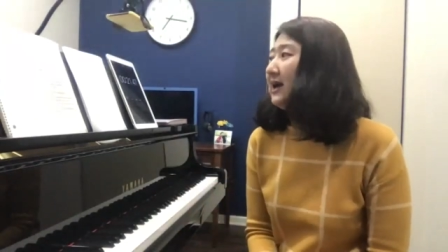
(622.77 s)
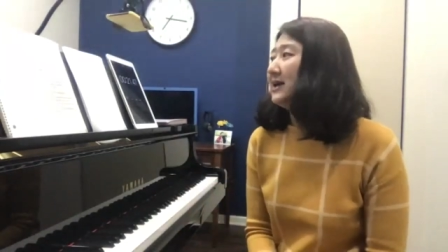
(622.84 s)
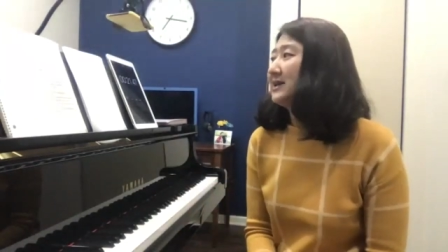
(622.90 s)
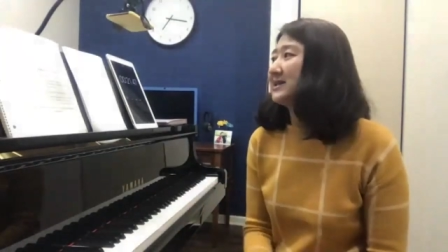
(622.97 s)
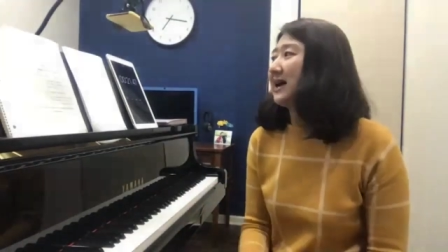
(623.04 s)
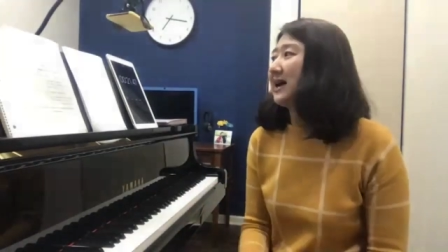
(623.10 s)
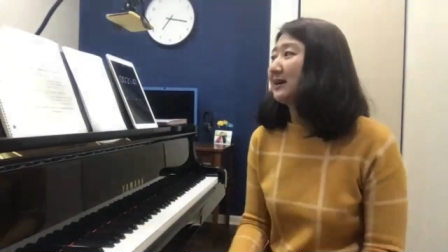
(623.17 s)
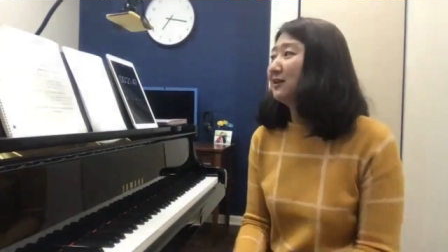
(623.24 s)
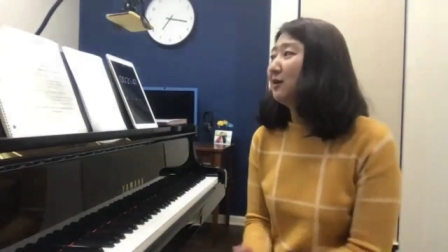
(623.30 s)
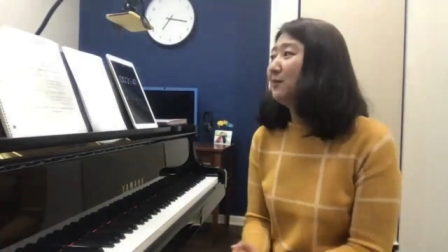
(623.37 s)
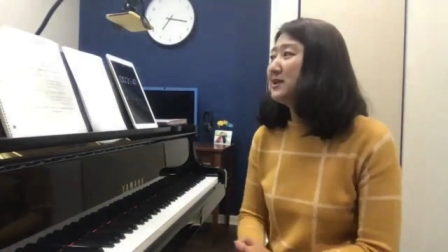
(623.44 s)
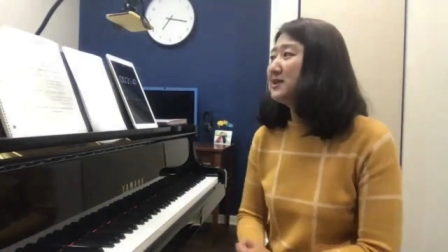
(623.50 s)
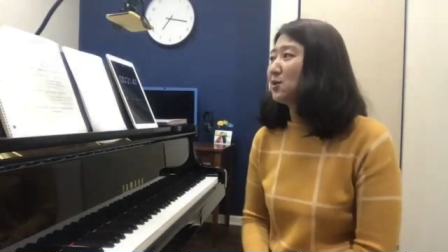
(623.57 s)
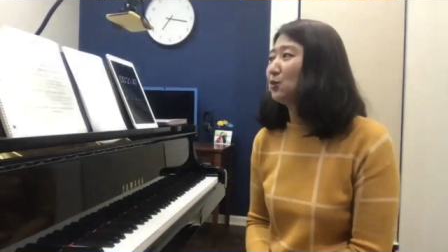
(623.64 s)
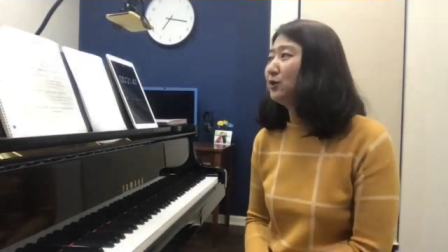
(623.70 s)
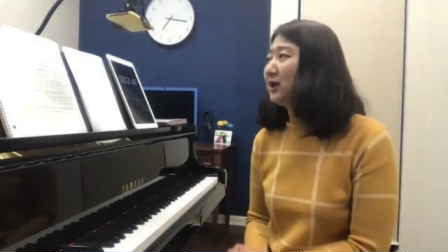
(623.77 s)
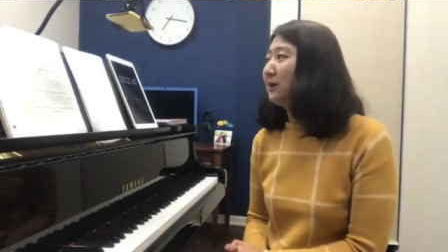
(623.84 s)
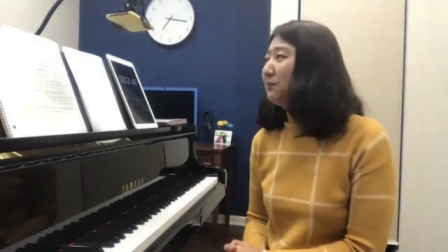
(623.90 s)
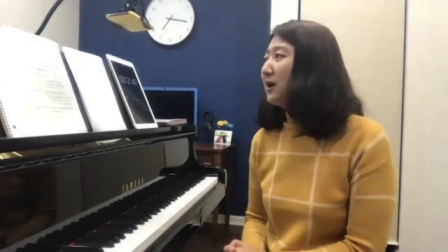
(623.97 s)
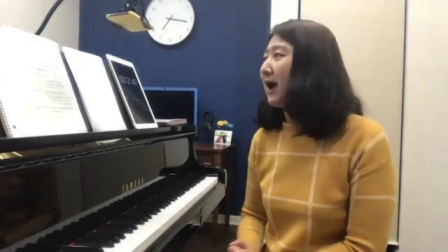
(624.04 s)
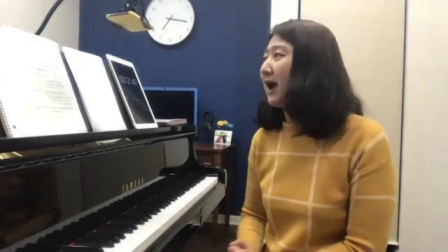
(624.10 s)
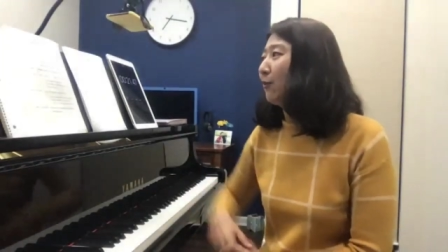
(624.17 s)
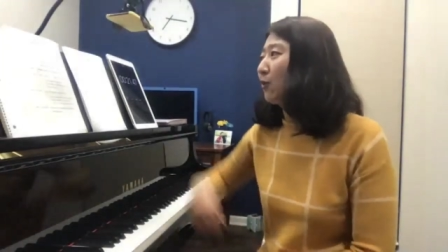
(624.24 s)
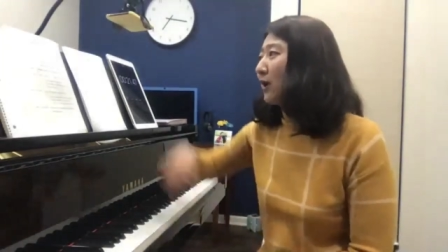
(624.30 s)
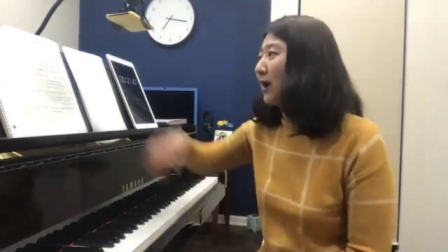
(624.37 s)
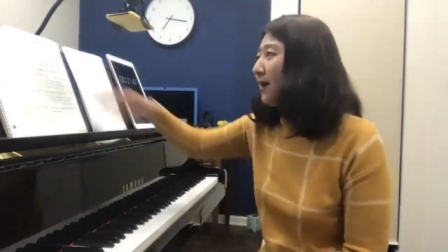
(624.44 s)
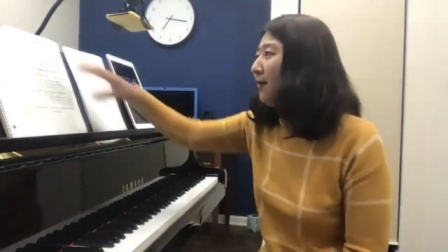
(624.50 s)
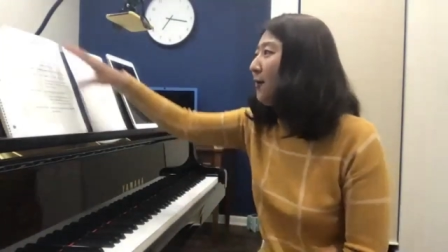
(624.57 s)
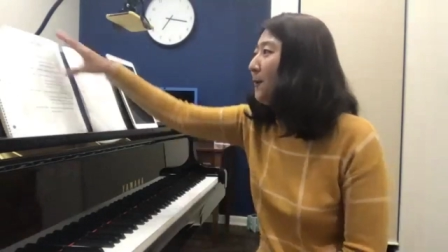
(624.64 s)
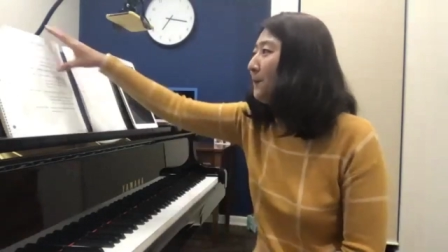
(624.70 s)
자 그러면 이제 오늘 한번
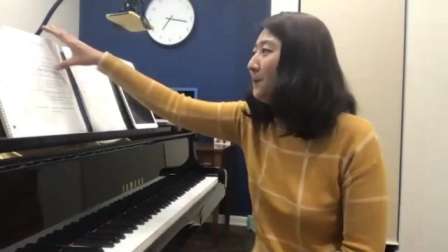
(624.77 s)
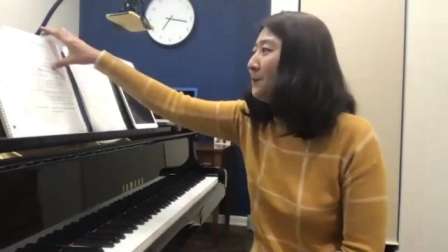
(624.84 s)
가볼까요?